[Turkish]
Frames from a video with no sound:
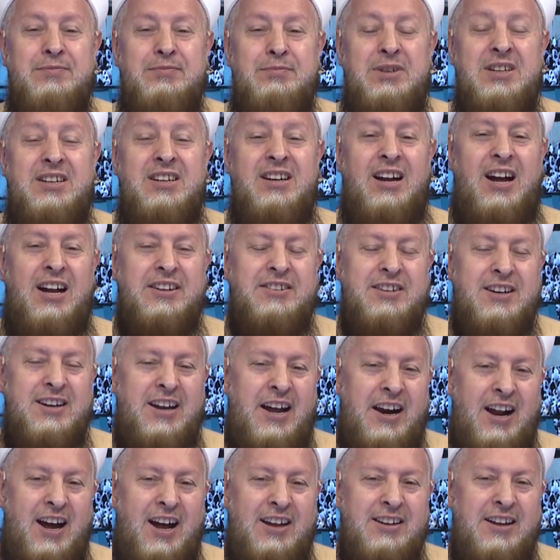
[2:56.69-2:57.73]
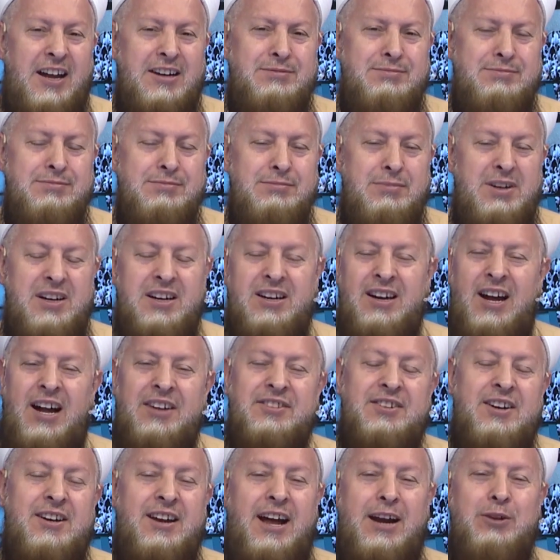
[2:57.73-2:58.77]
birini hatırlar ağlarım, birini
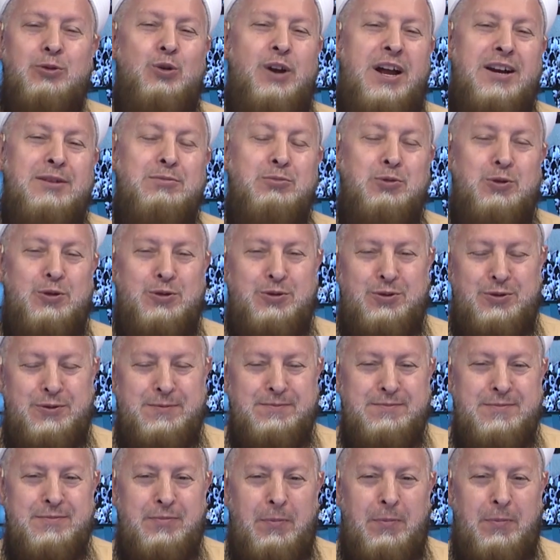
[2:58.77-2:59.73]
hatırlar gülerim diyor.